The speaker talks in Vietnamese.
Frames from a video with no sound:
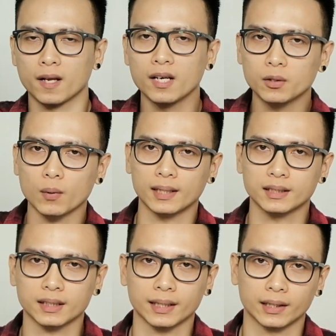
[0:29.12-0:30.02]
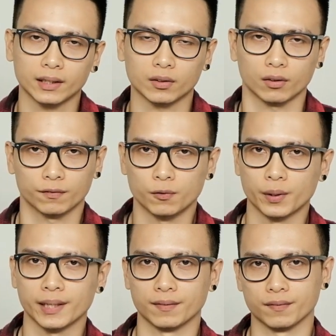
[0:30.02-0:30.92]
liên quan đến giày hay còn gọi là
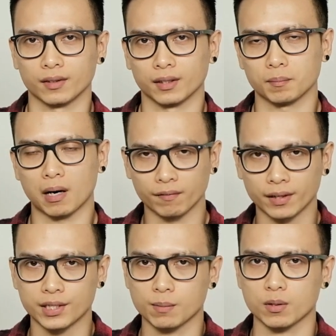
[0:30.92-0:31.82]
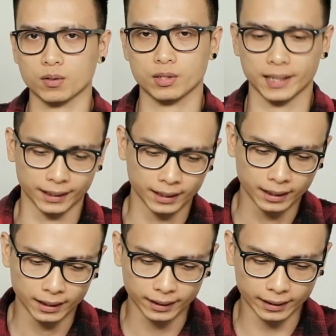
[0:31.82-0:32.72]
phụ kiện uh, bảo vệ chăm sóc cho giày
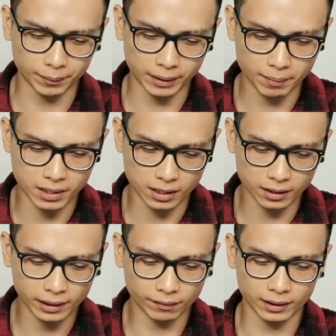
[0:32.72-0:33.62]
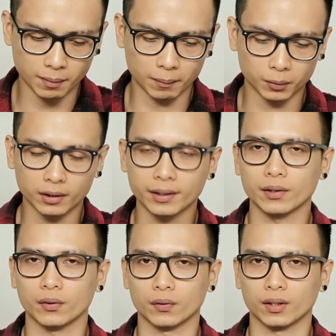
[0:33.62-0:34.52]
thì ngày hôm nay mình sẽ giới thiệu với các bạn một thương
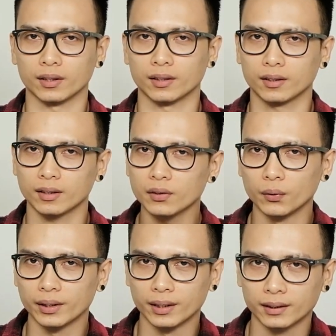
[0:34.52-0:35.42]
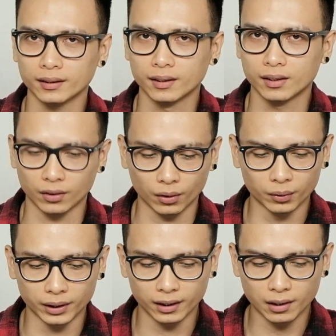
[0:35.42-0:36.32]
hiệu uh, rất nổi tiếng nó
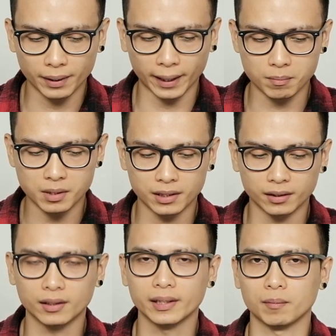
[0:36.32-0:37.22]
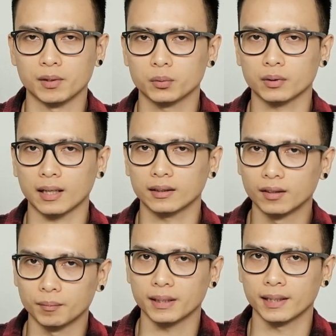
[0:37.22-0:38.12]
nổi tiếng không kém gì những thương hiệu mà chúng ta
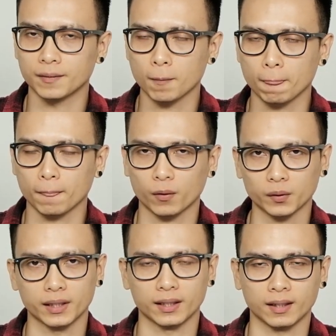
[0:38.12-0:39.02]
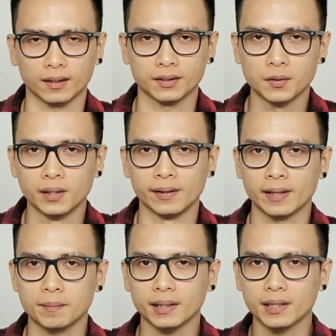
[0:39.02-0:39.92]
thường biết đến có thể là nhiều người ở
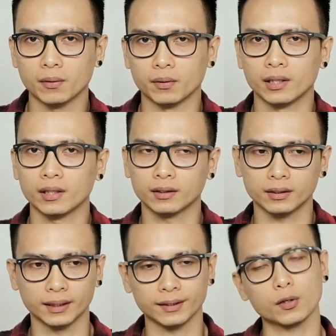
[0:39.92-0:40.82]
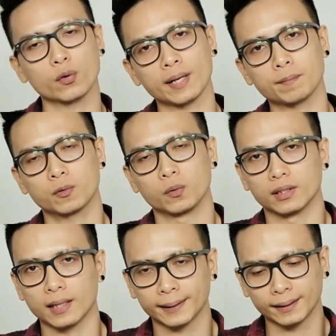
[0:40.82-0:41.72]
đây biết nhiều hơn đến Grab của
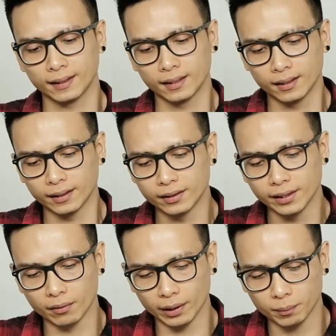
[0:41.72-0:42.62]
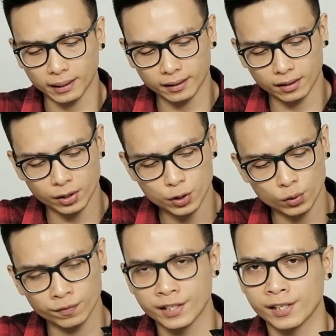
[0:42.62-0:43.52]
nước Anh thì thương hiệu ngày hôm nay là
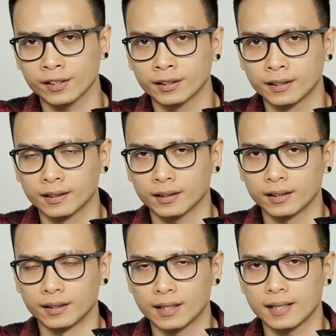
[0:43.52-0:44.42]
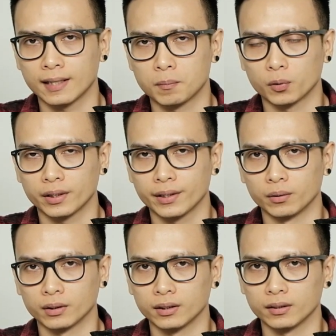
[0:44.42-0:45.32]
Resouvenir thì đây là một thương
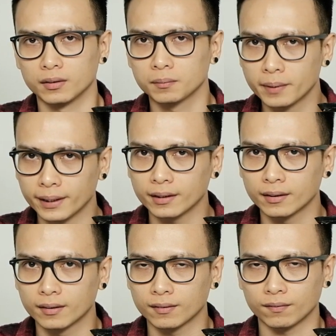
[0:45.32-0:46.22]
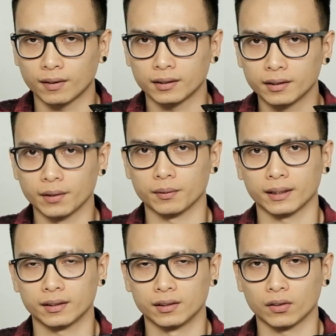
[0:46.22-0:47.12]
hiệu tới từ nước Mỹ và thương hiệu
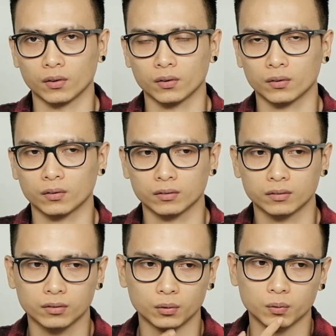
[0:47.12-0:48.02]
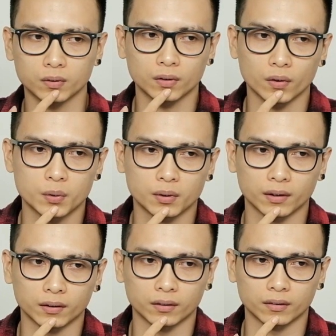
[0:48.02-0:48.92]
này thì nó cũng nói chung
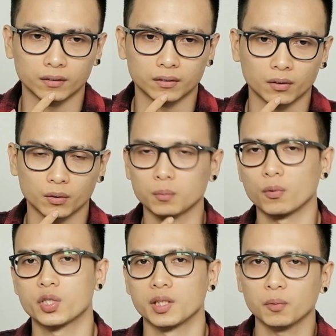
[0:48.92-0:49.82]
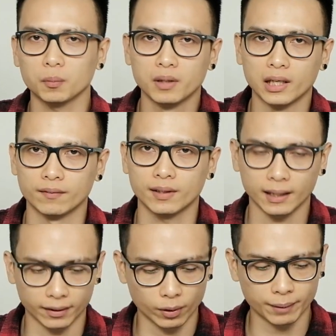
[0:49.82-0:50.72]
là nó cũng một chín một mười với
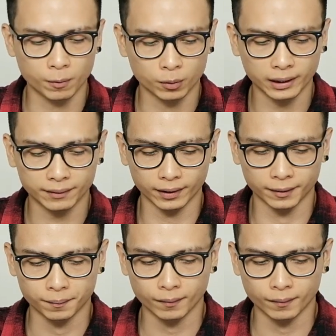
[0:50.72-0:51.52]
lại Grab Protect vậy